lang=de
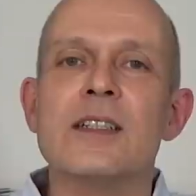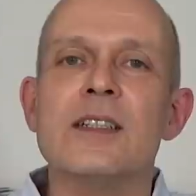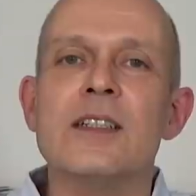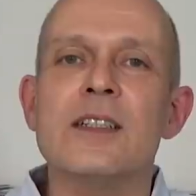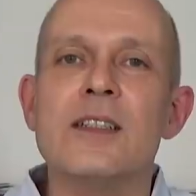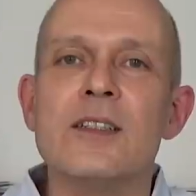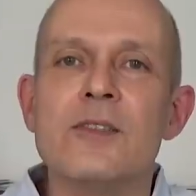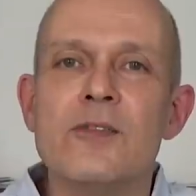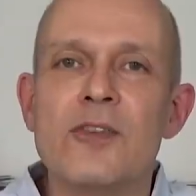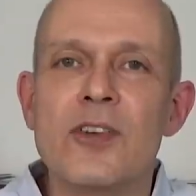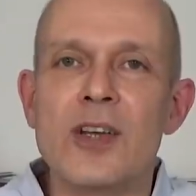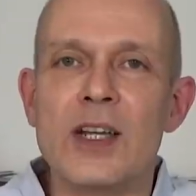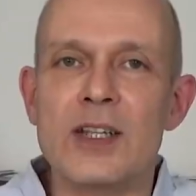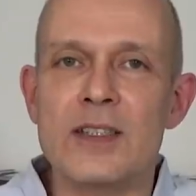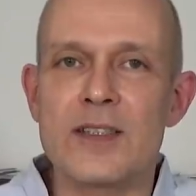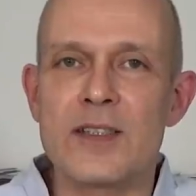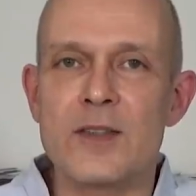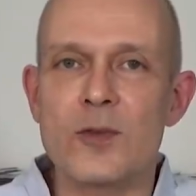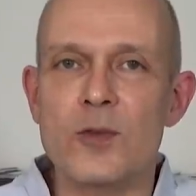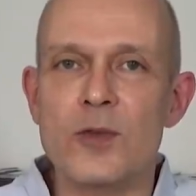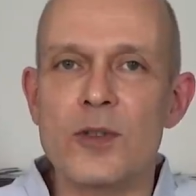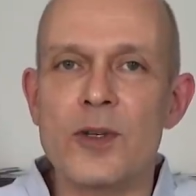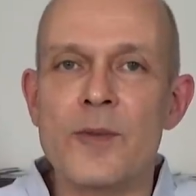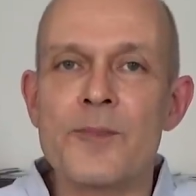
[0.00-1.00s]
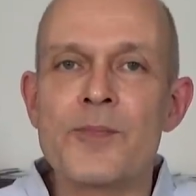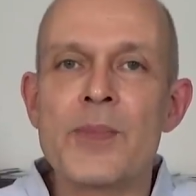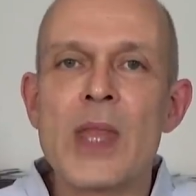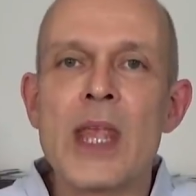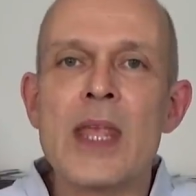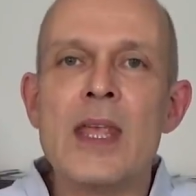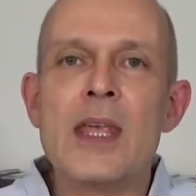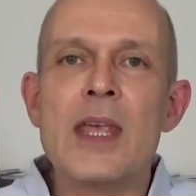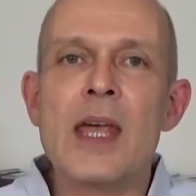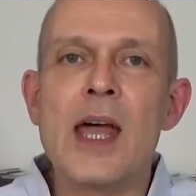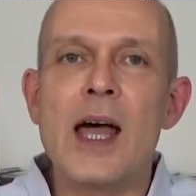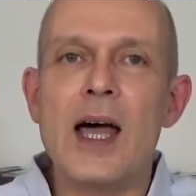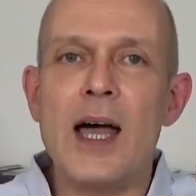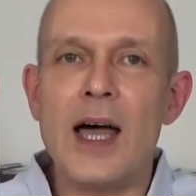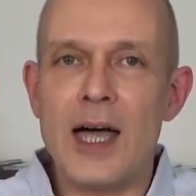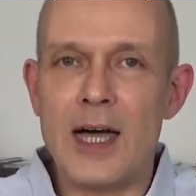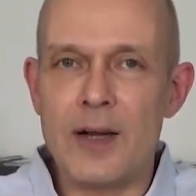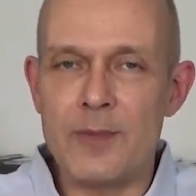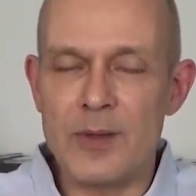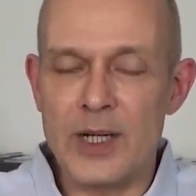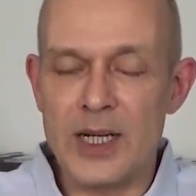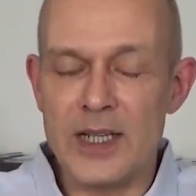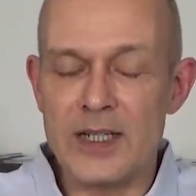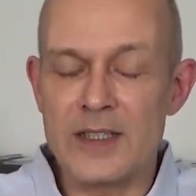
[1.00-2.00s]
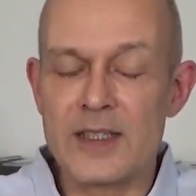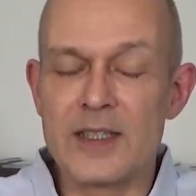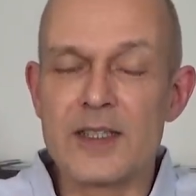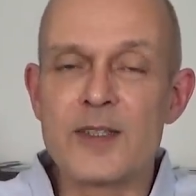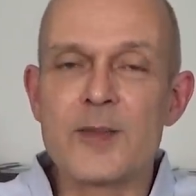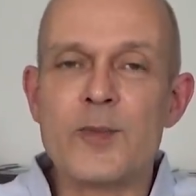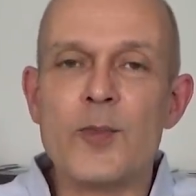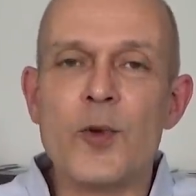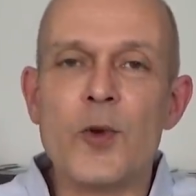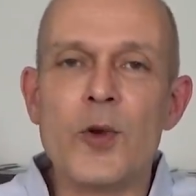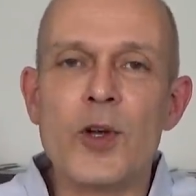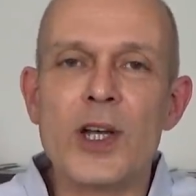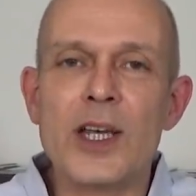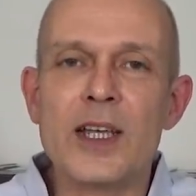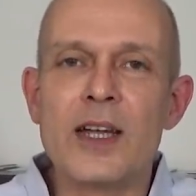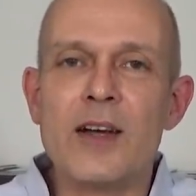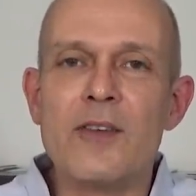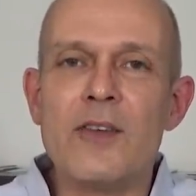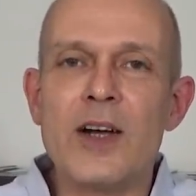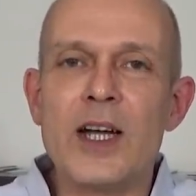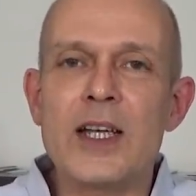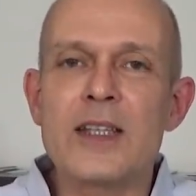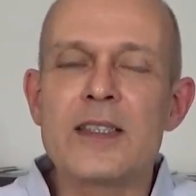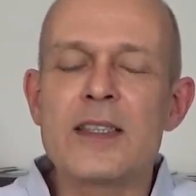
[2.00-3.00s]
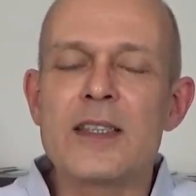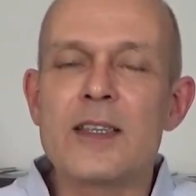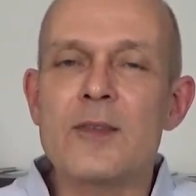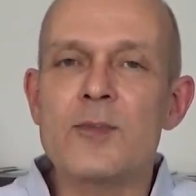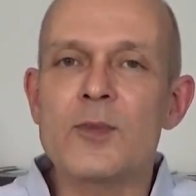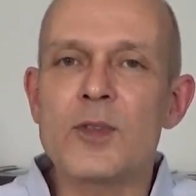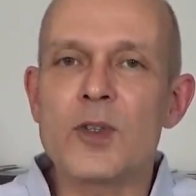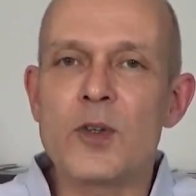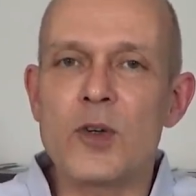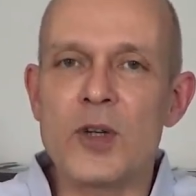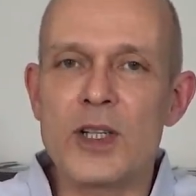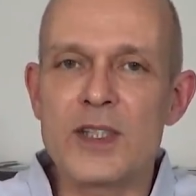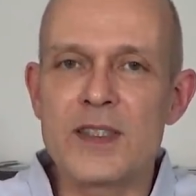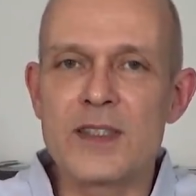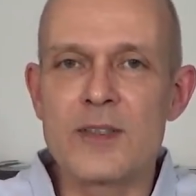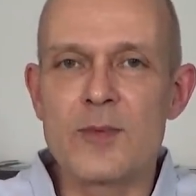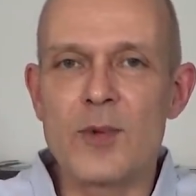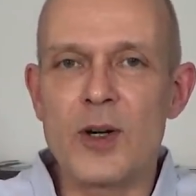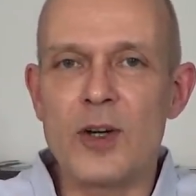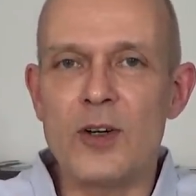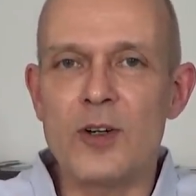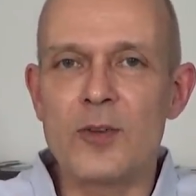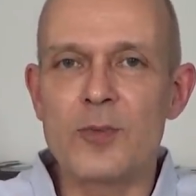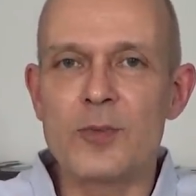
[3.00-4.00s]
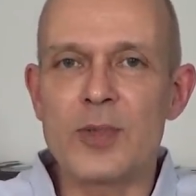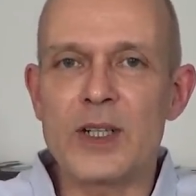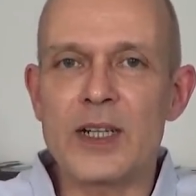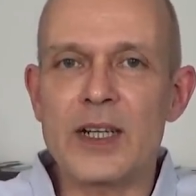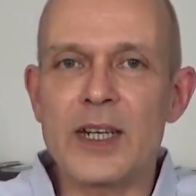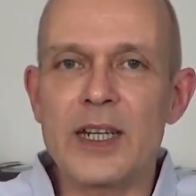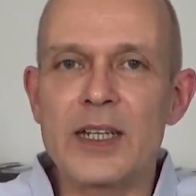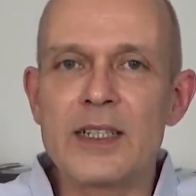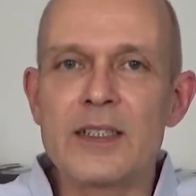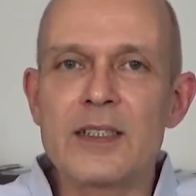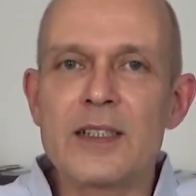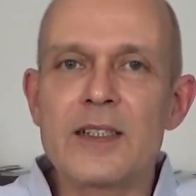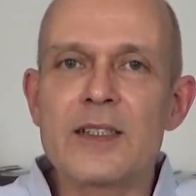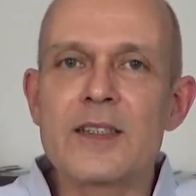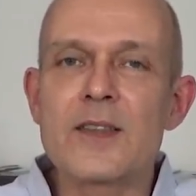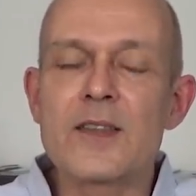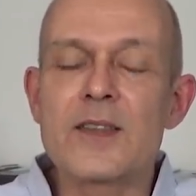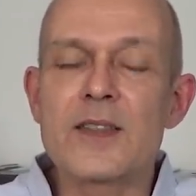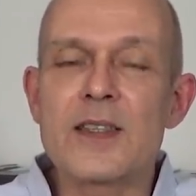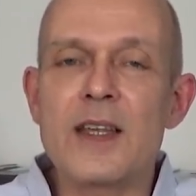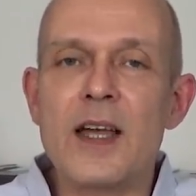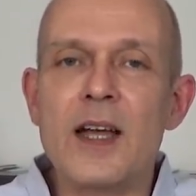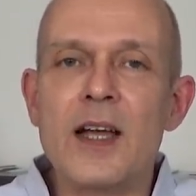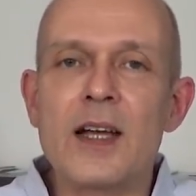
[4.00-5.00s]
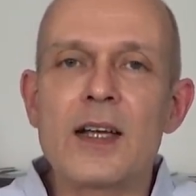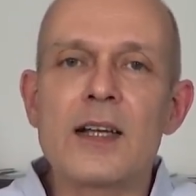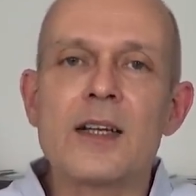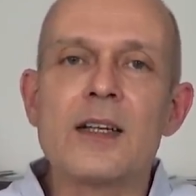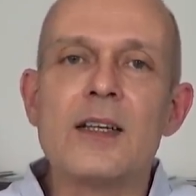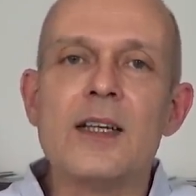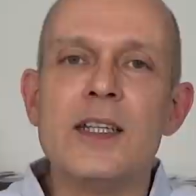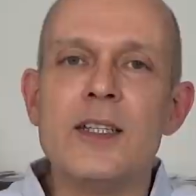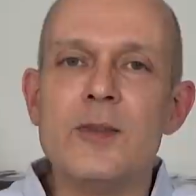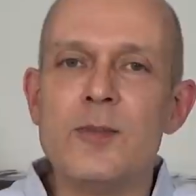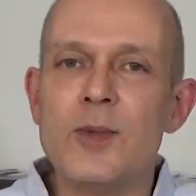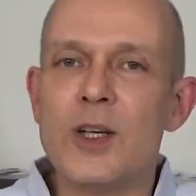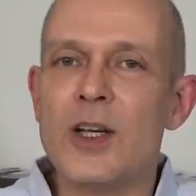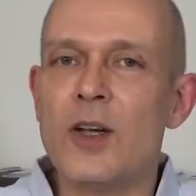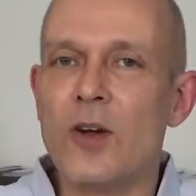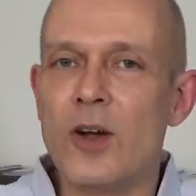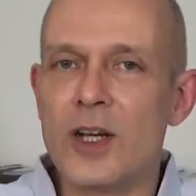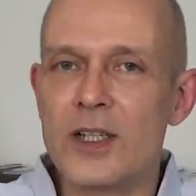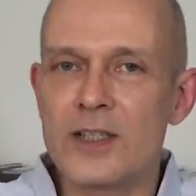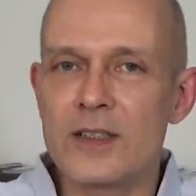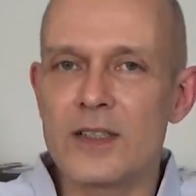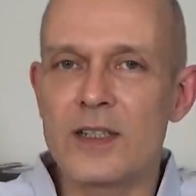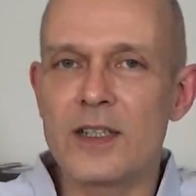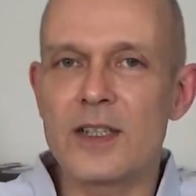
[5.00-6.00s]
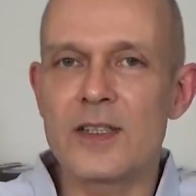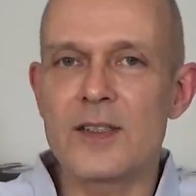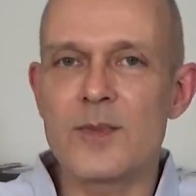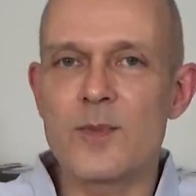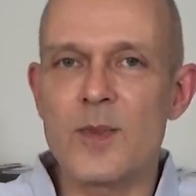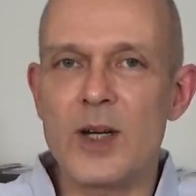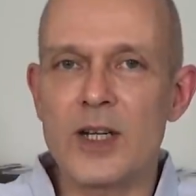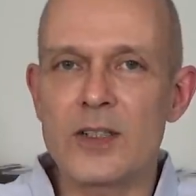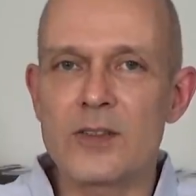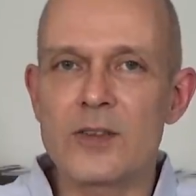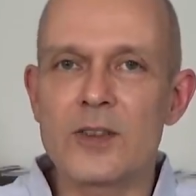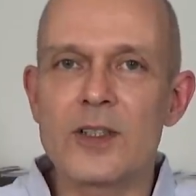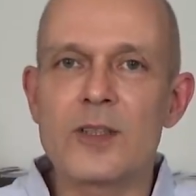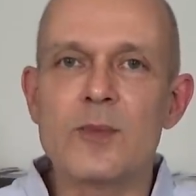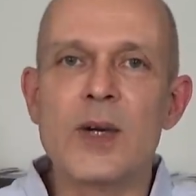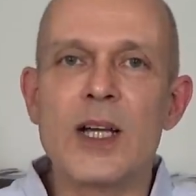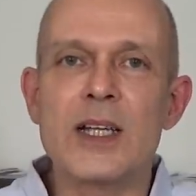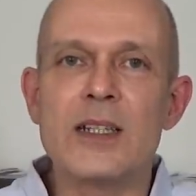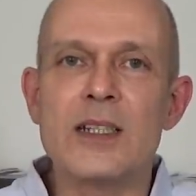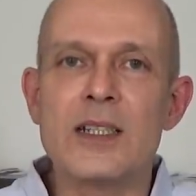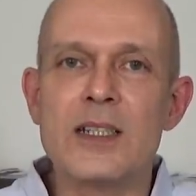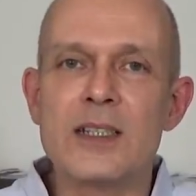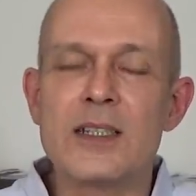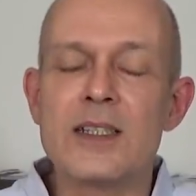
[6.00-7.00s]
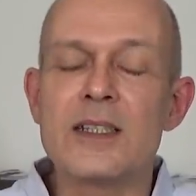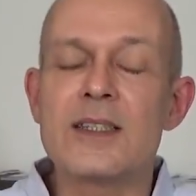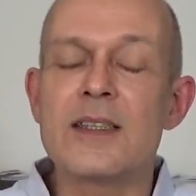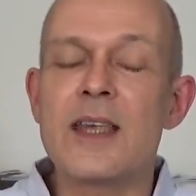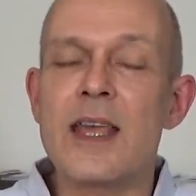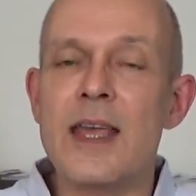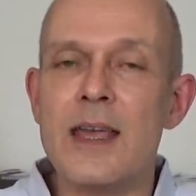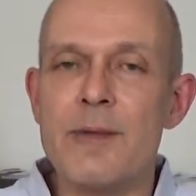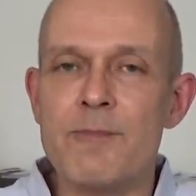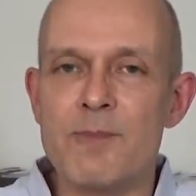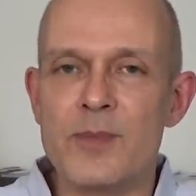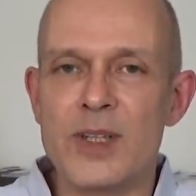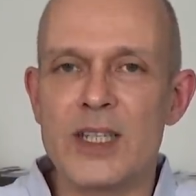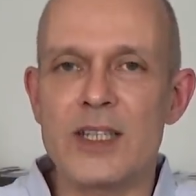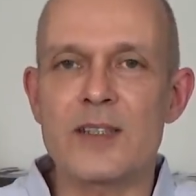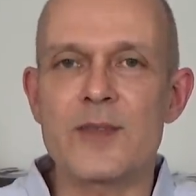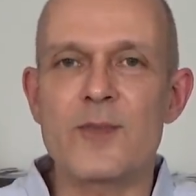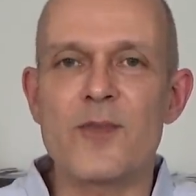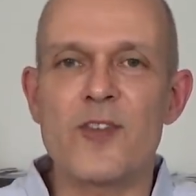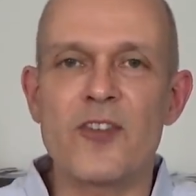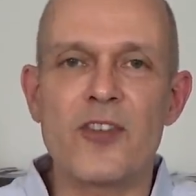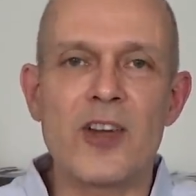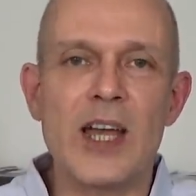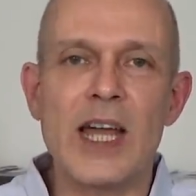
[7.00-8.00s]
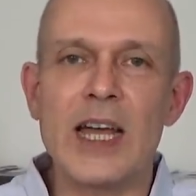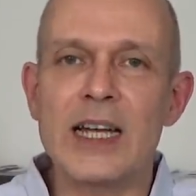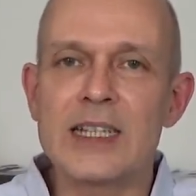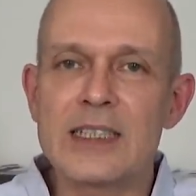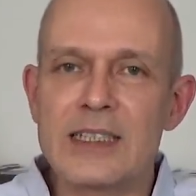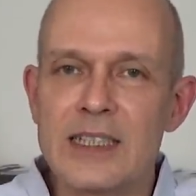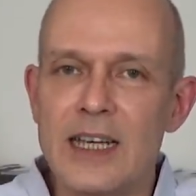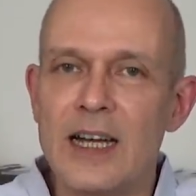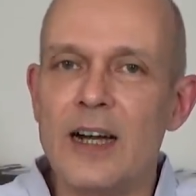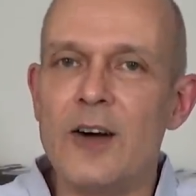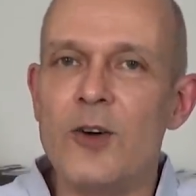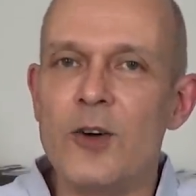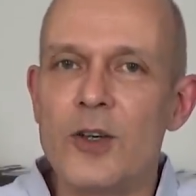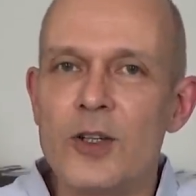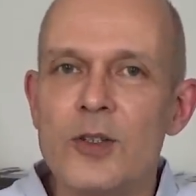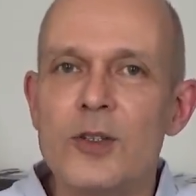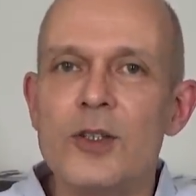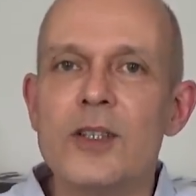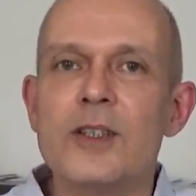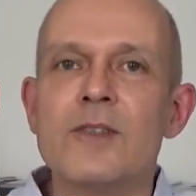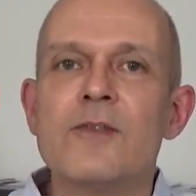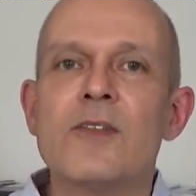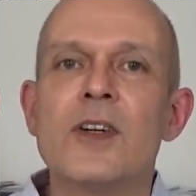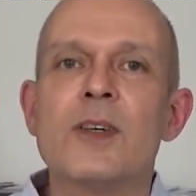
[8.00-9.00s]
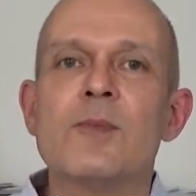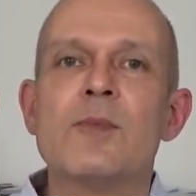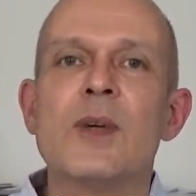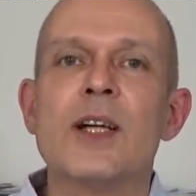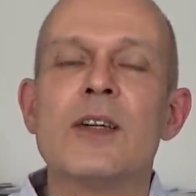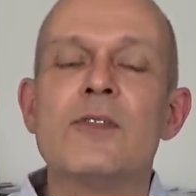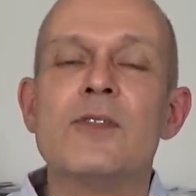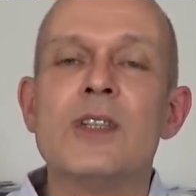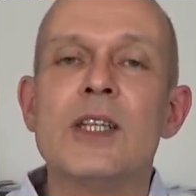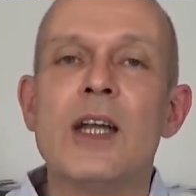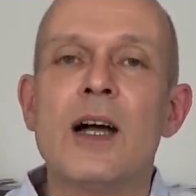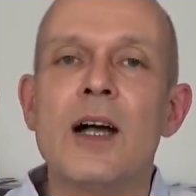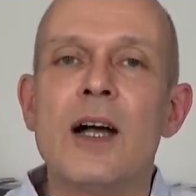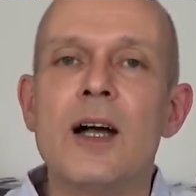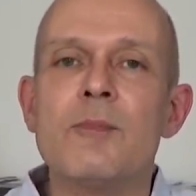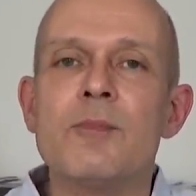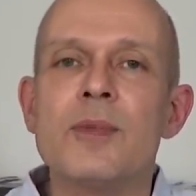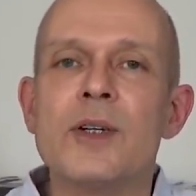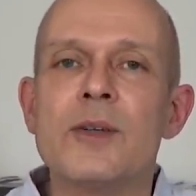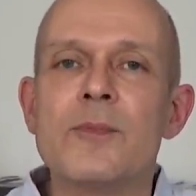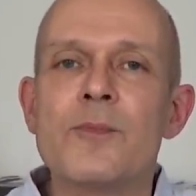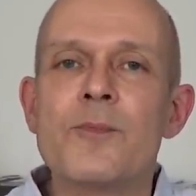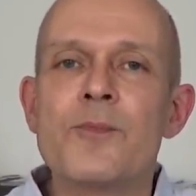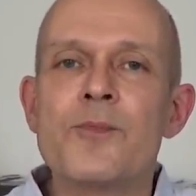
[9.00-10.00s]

die Inflation. Aber es ist möglicherweise eben trotzdem auch berechtigt zu sagen, liebe Leute, jetzt macht euch mal nicht ins Hemd, das flacht ja auch irgendwann mal wieder ab.